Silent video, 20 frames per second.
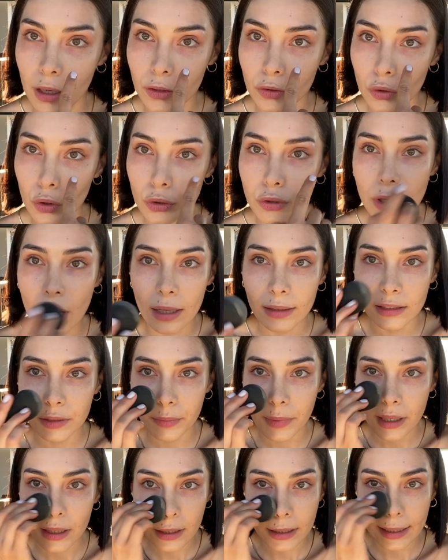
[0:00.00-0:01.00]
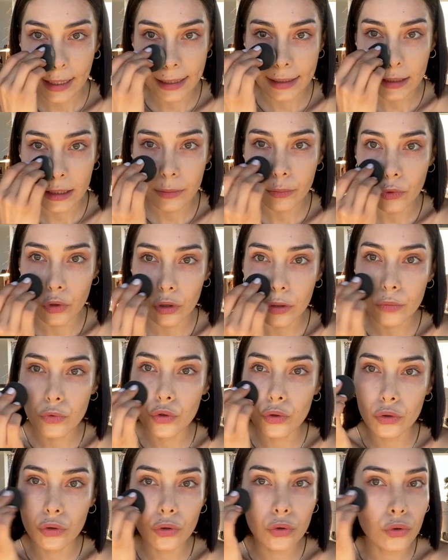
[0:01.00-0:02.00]
Göz altıma getirmiyorum
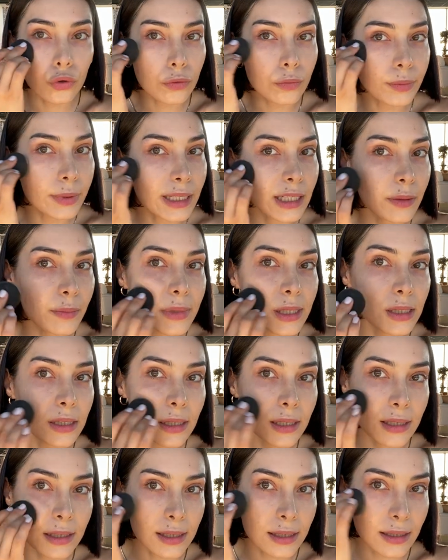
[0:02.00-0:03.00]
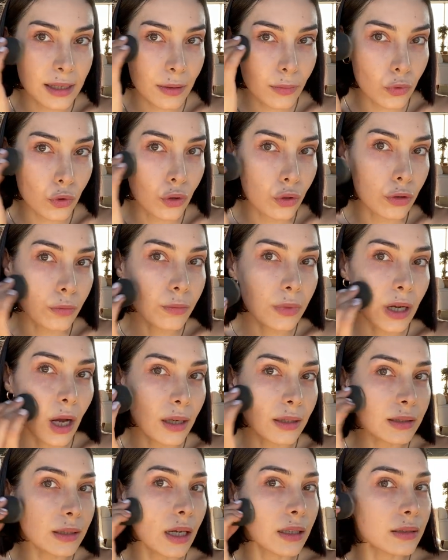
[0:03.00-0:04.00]
çünkü ürün birikmesini istemiyorum.
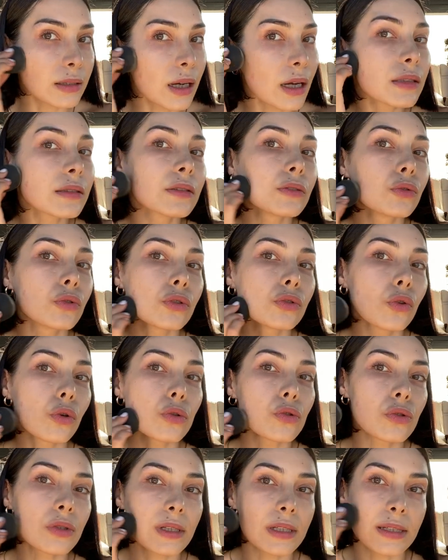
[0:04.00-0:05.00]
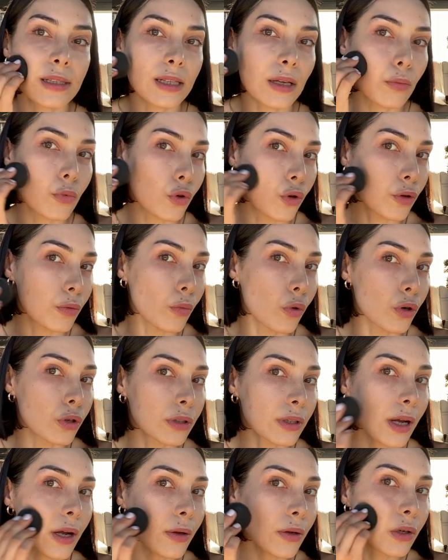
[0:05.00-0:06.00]
Kat kat kat ürün olsun istemiyorum
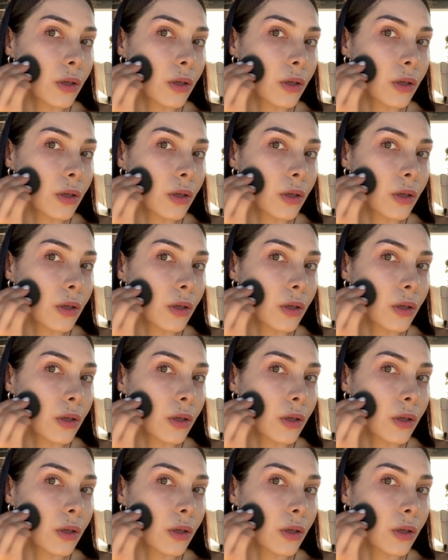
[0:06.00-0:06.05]
orada.